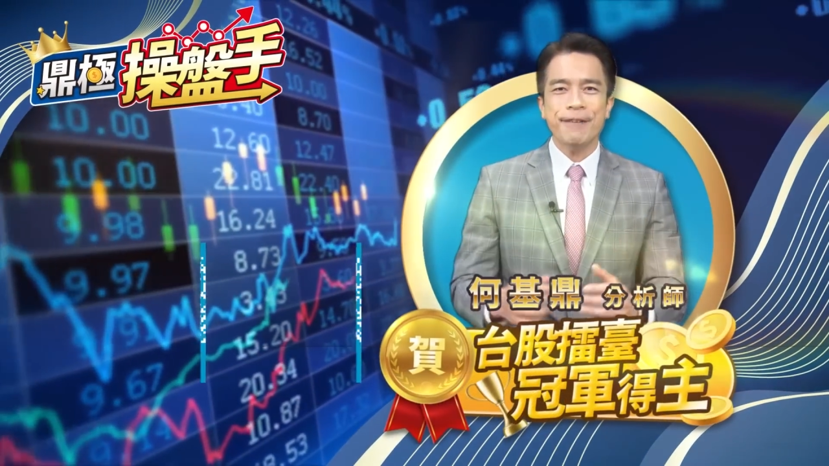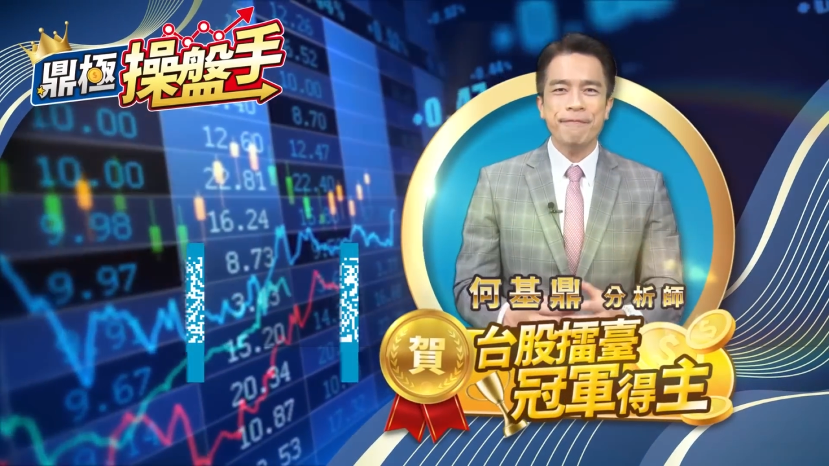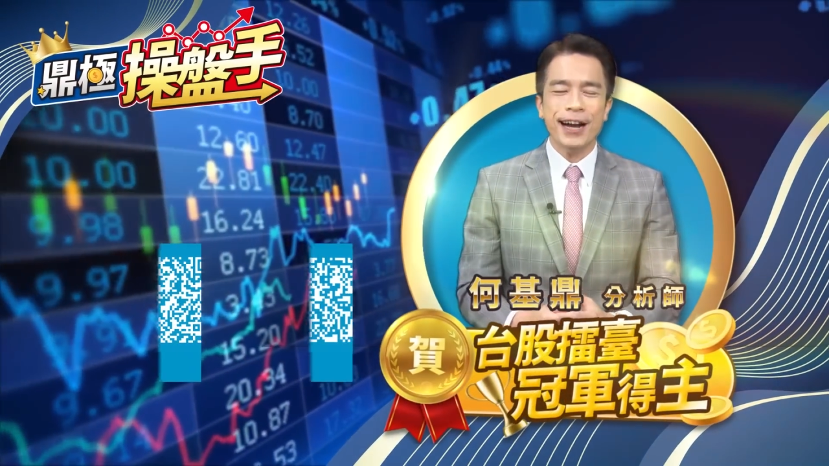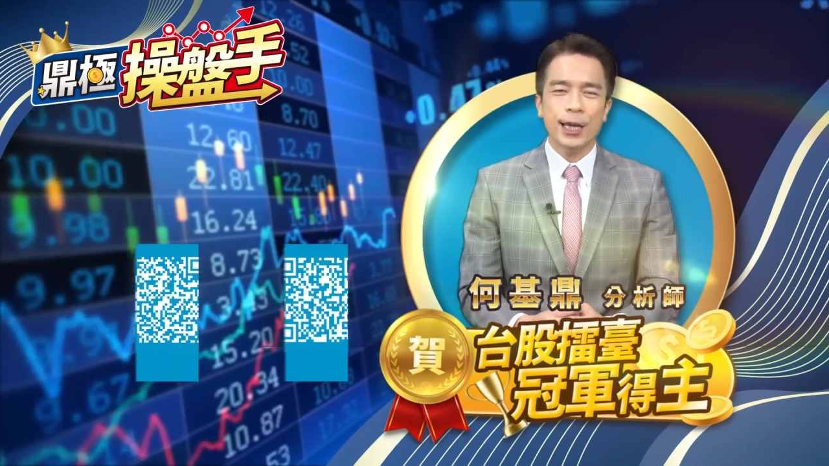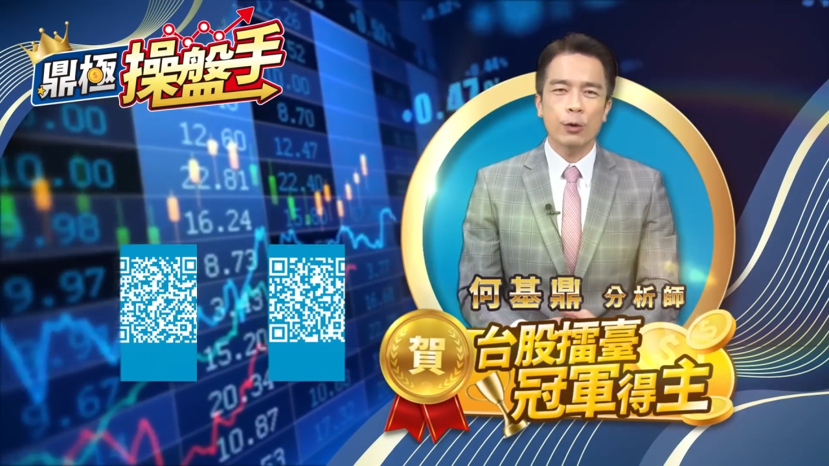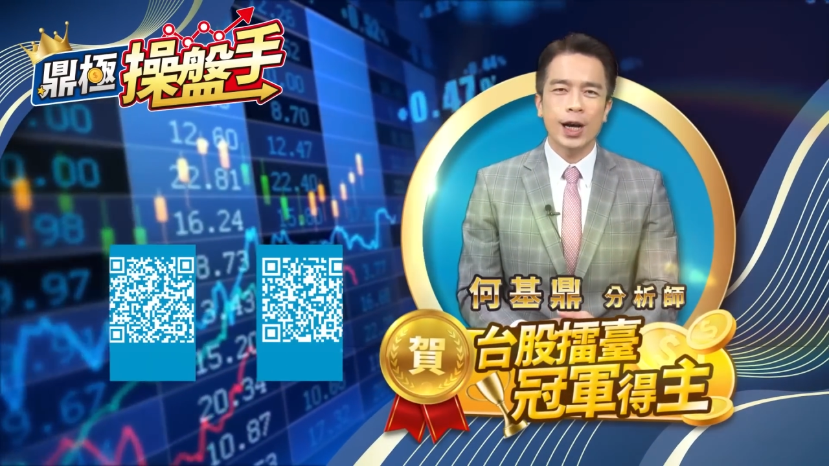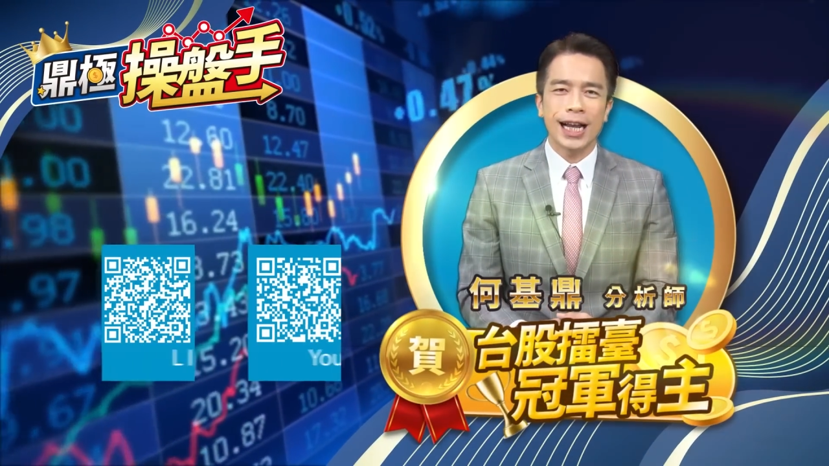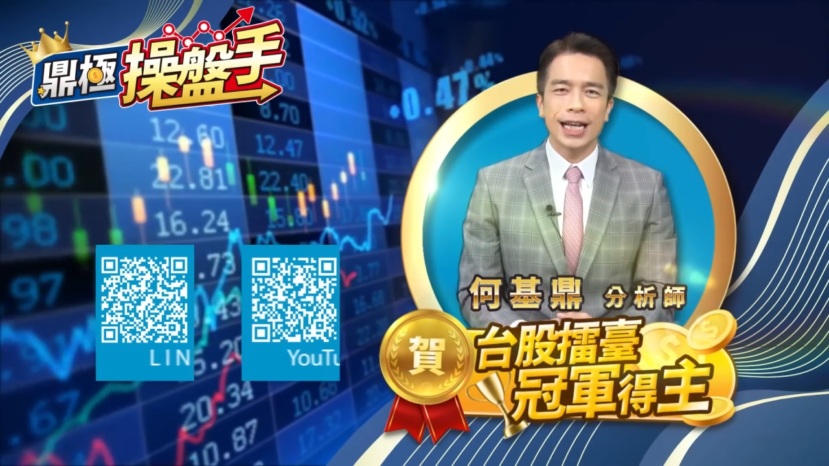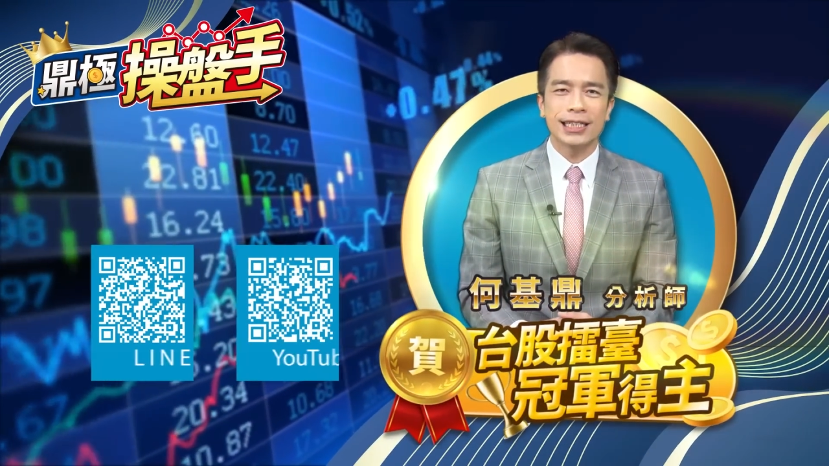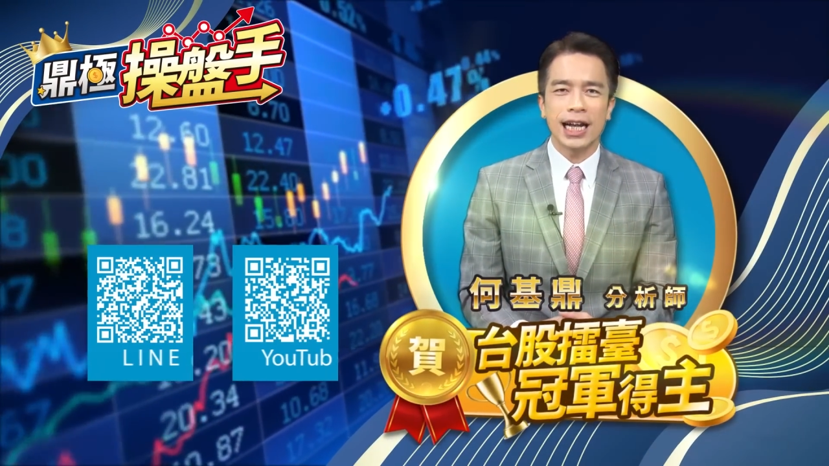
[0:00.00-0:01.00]
利，放眼
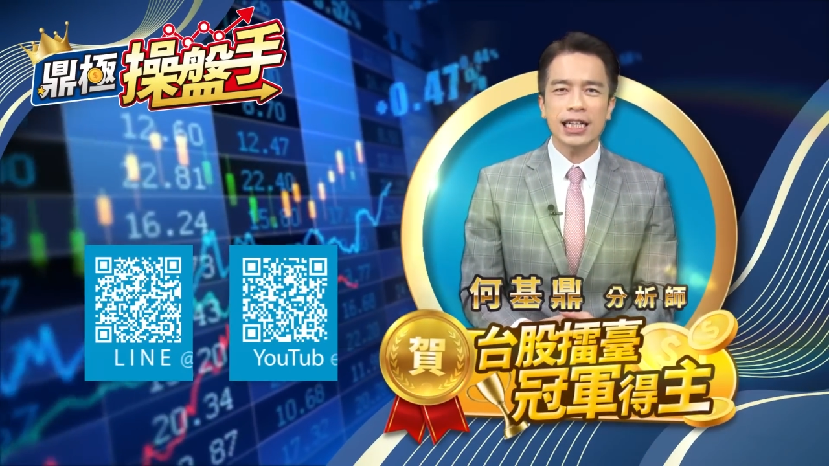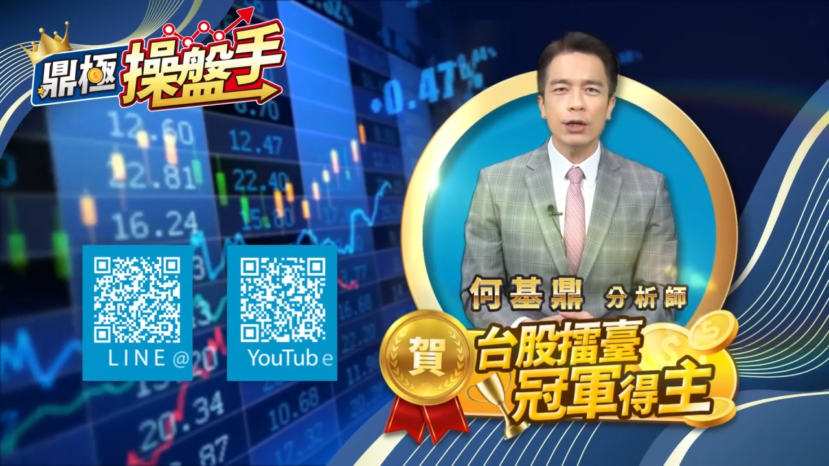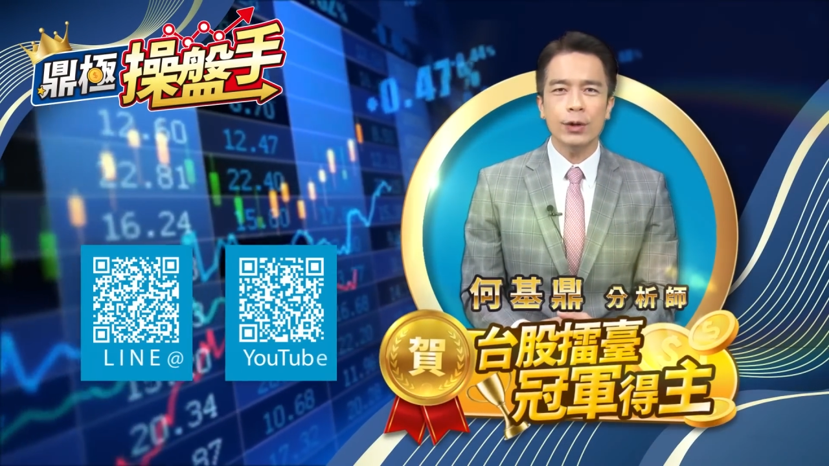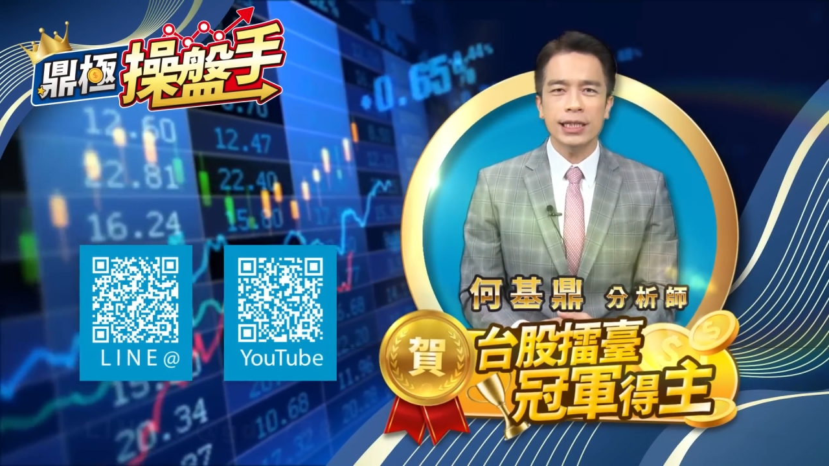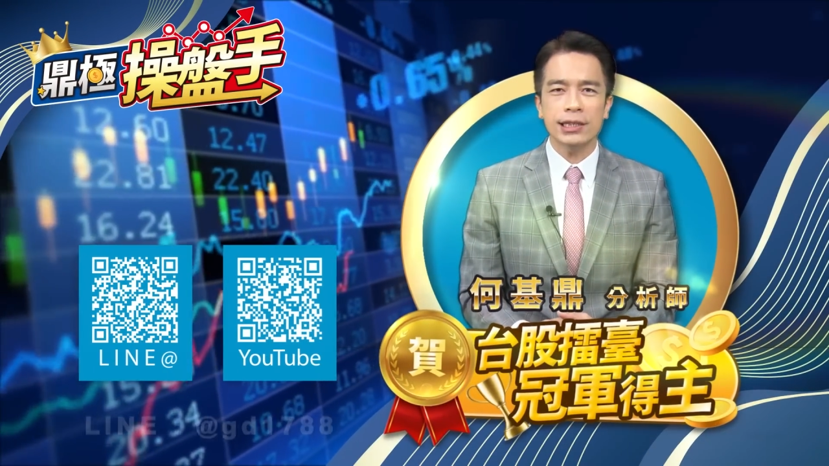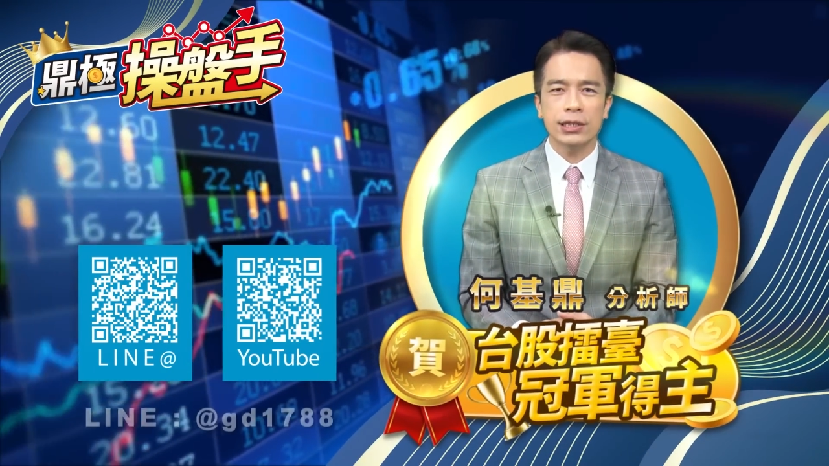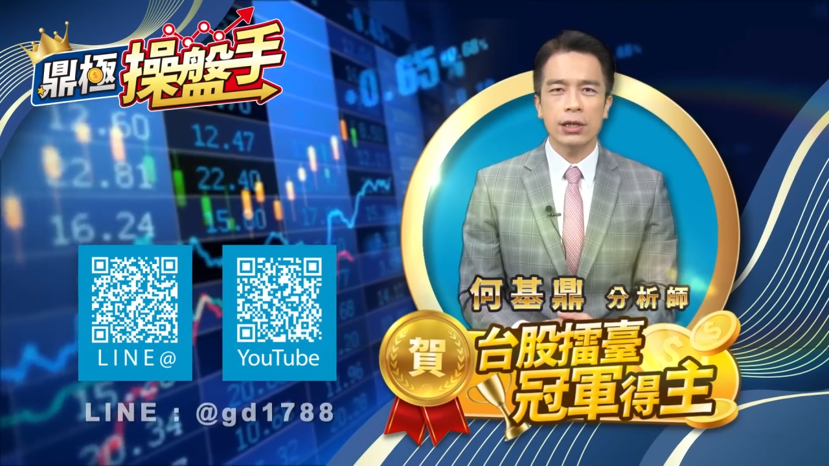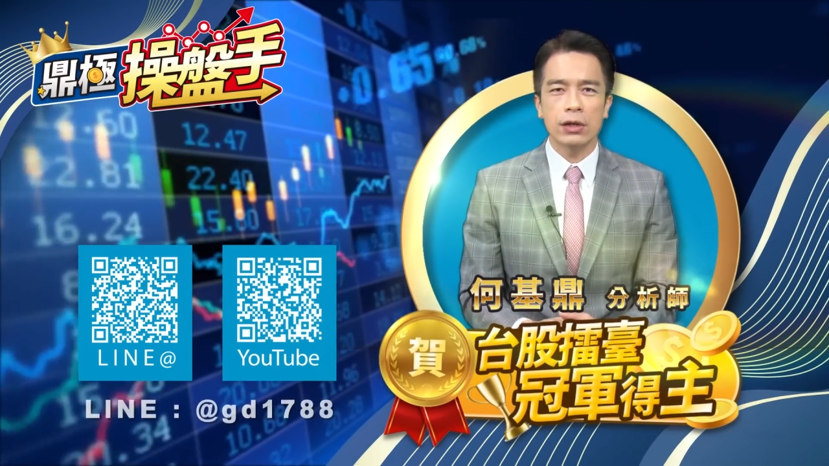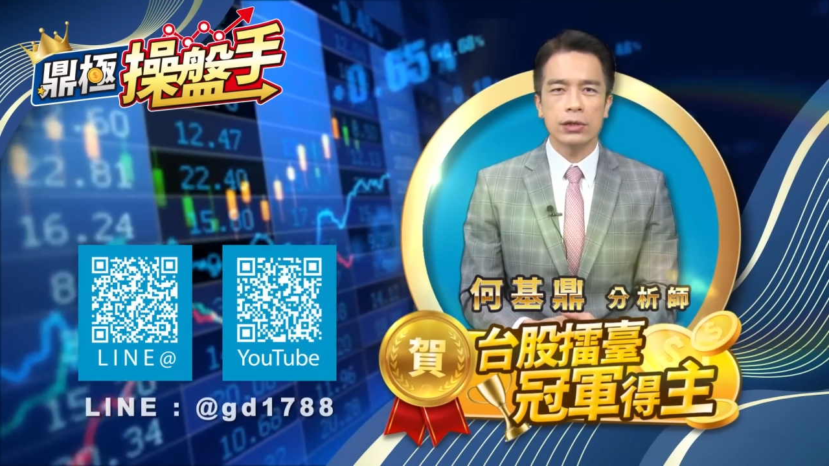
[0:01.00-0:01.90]
未来，想要跟我一起使